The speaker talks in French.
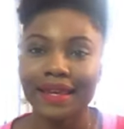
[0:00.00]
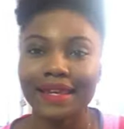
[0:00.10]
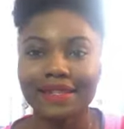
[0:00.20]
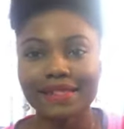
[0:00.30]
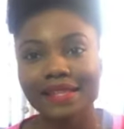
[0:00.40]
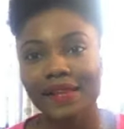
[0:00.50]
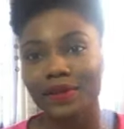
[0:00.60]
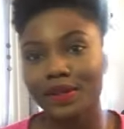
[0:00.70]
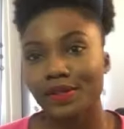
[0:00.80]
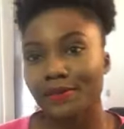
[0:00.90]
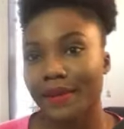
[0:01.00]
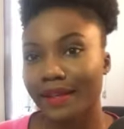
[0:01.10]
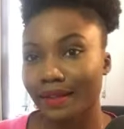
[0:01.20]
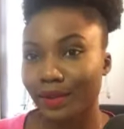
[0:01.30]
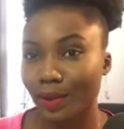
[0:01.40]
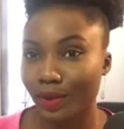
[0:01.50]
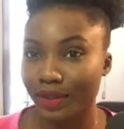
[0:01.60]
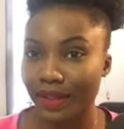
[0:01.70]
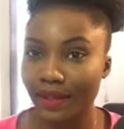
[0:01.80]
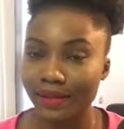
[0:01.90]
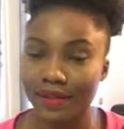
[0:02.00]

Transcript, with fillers: Et si ça ne résonne pas des deux côtés,